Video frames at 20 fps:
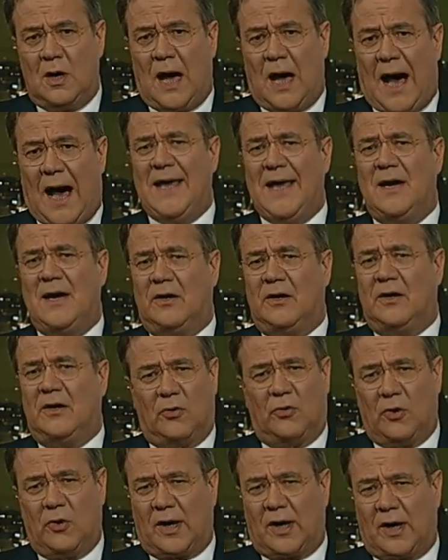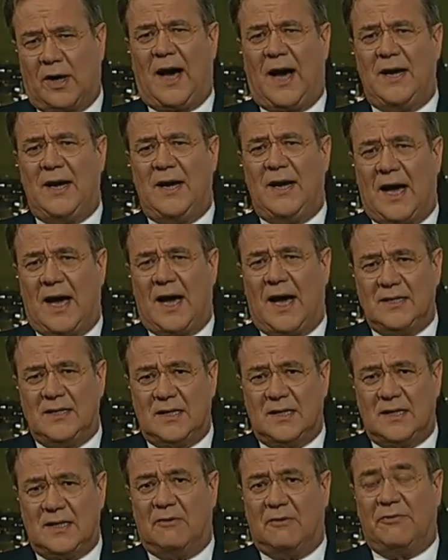einen oder keinen
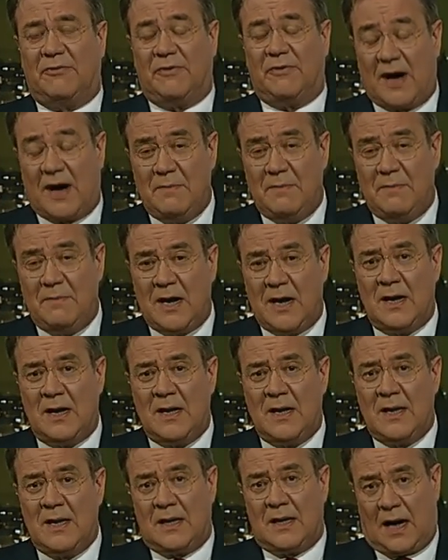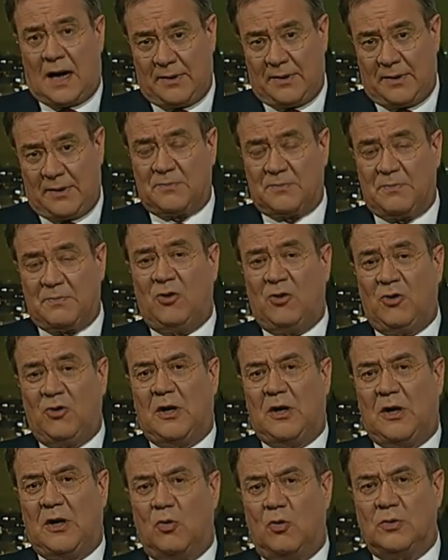einzigen Fall mehr. Aber das
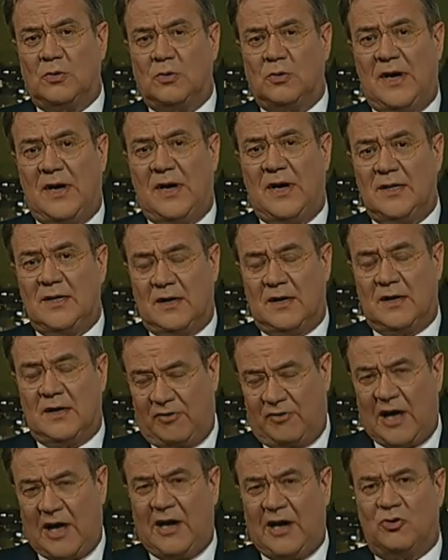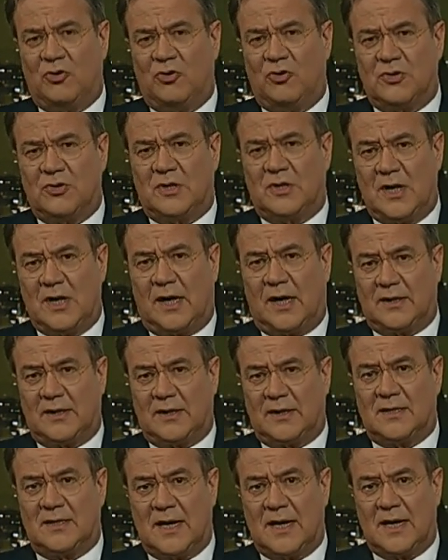Beispiel Coesfeld in der Fleischindustrie hat
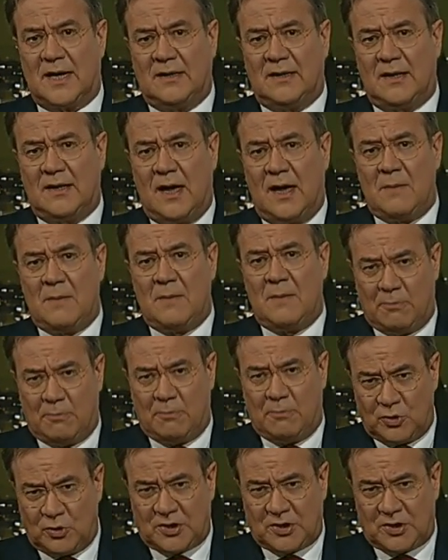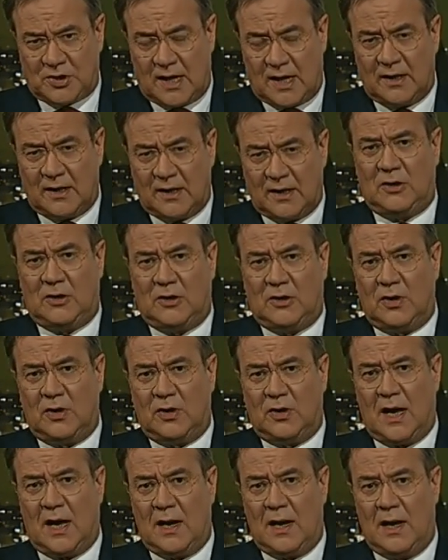gezeigt, man muss dann
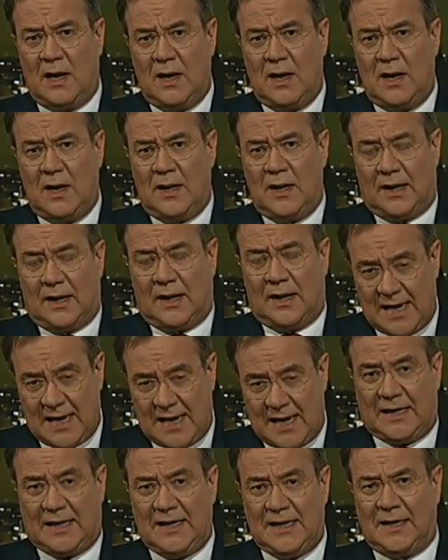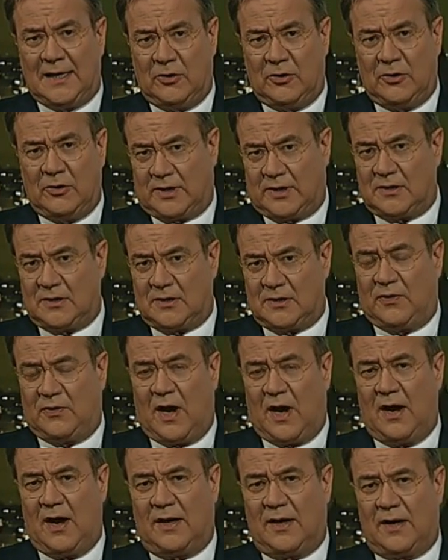regional reagieren. Und das ist
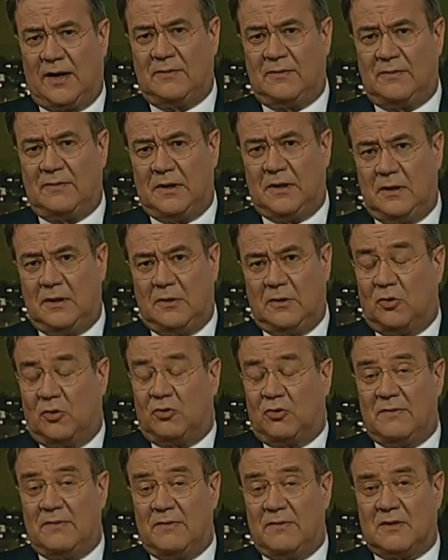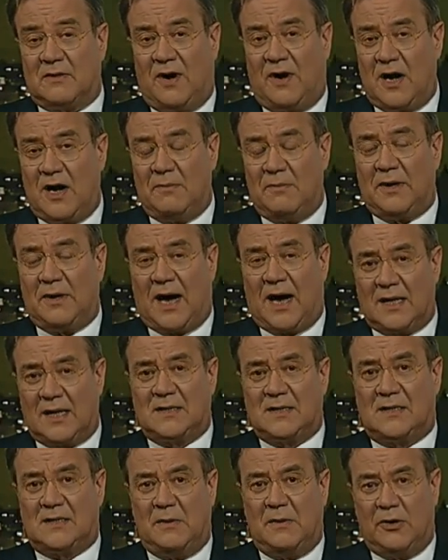für ein Land wie Nordrhein-Westfalen mit
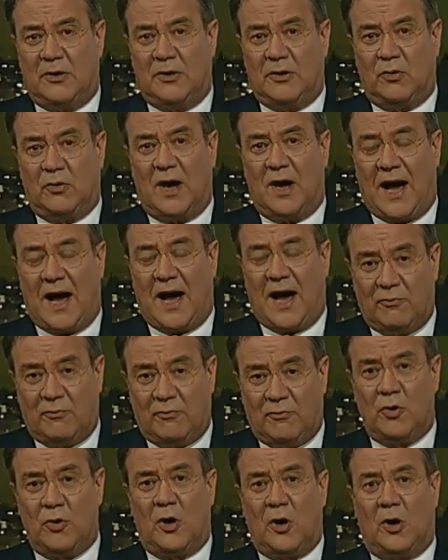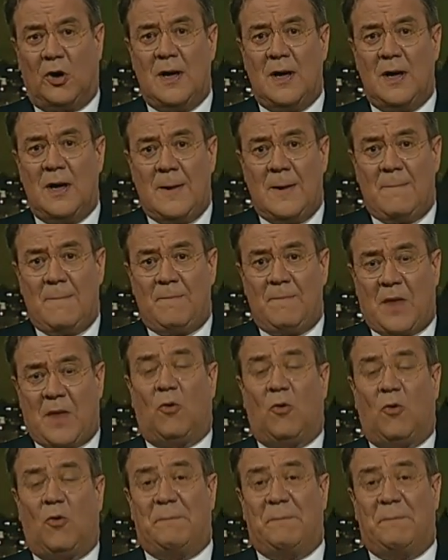18 Millionen Einwohnern auch